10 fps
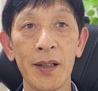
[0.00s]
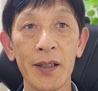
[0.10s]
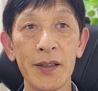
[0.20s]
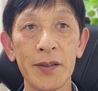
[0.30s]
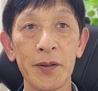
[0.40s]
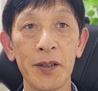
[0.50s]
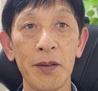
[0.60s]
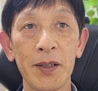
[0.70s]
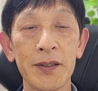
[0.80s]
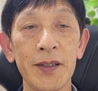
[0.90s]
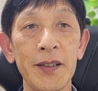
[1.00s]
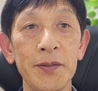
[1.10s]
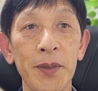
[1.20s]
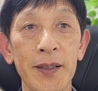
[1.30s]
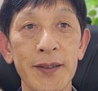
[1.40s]
はい、それでは失礼
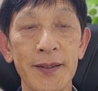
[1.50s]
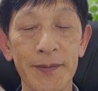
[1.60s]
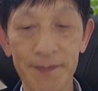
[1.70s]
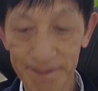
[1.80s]
します。